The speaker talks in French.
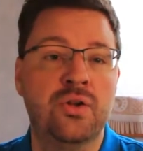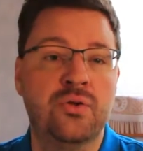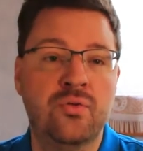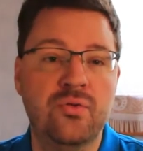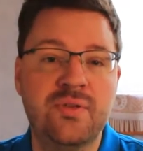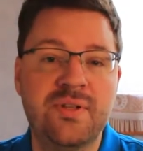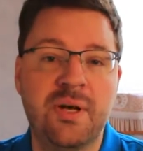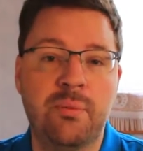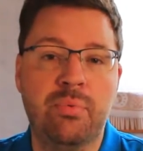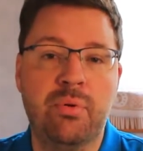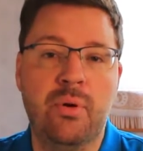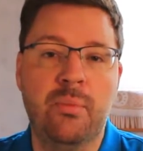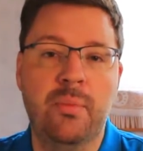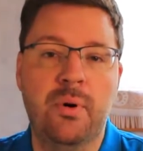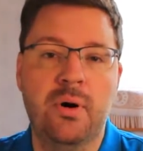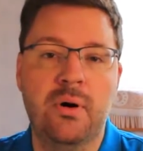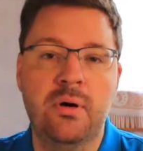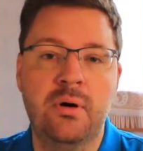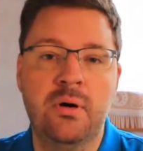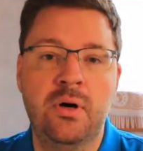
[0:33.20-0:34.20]
Tout
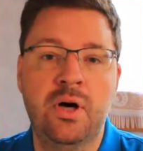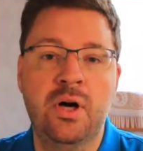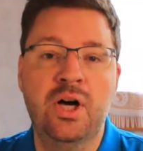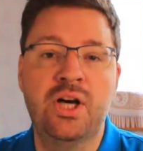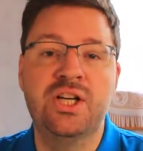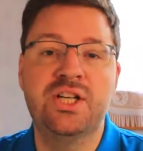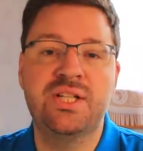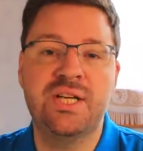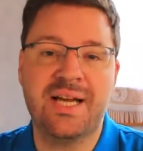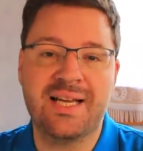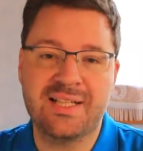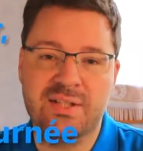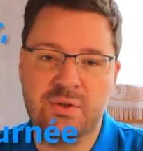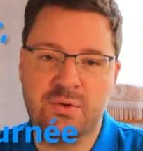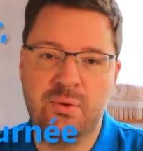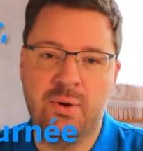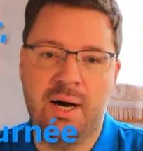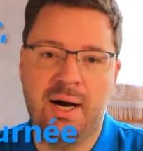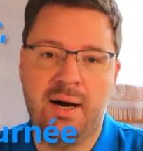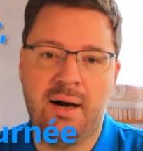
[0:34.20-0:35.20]
simplement, chaque
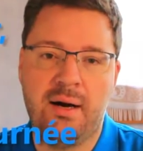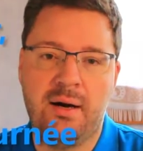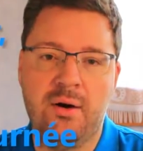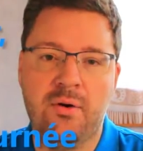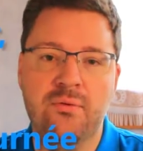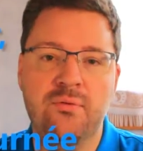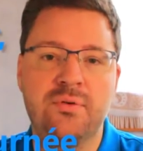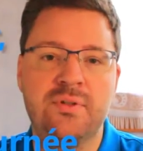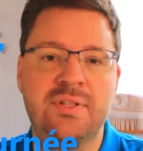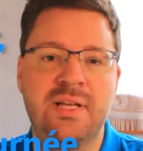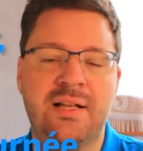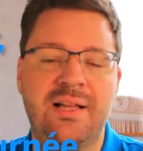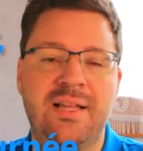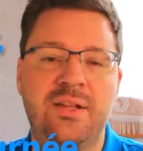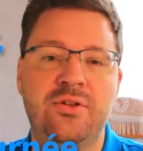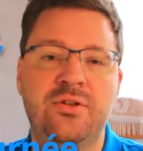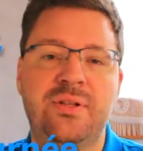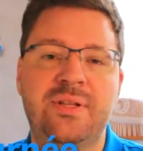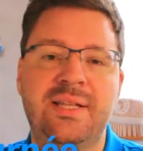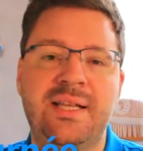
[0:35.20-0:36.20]
soir, vous allez
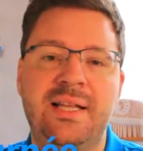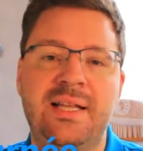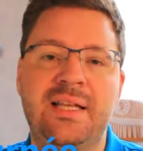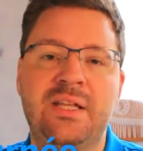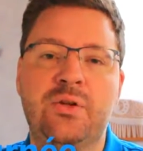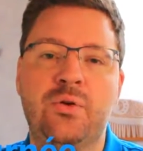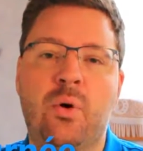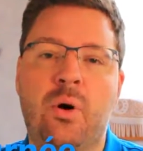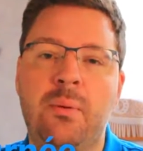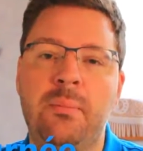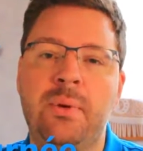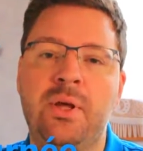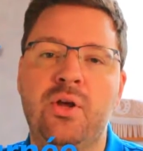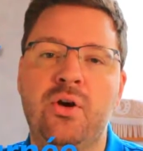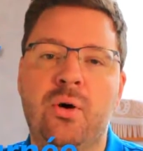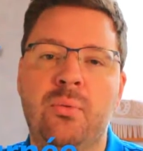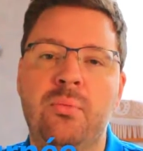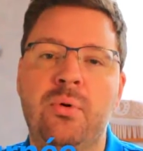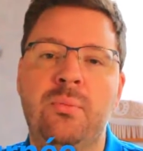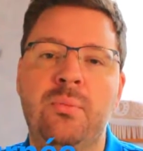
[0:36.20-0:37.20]
noter les trois
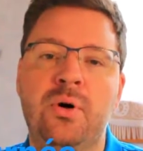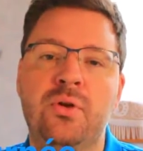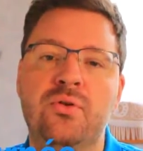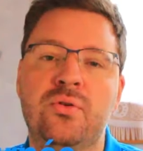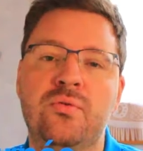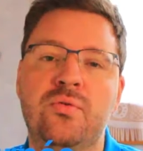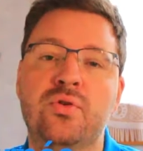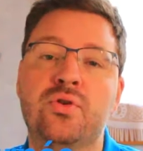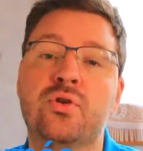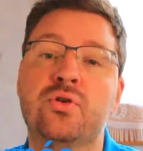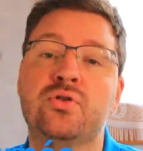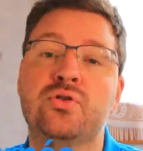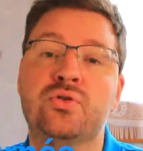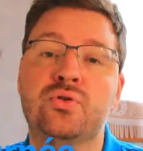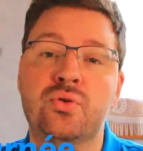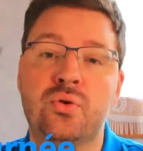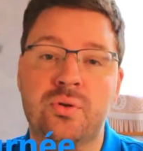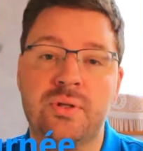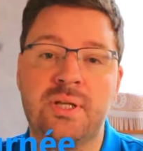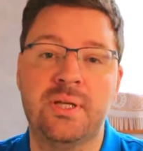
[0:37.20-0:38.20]
meilleurs moments de votre
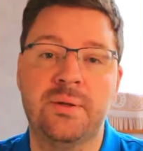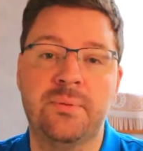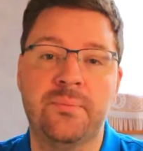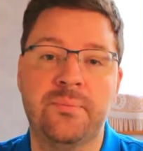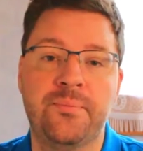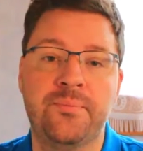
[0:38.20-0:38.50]
journée.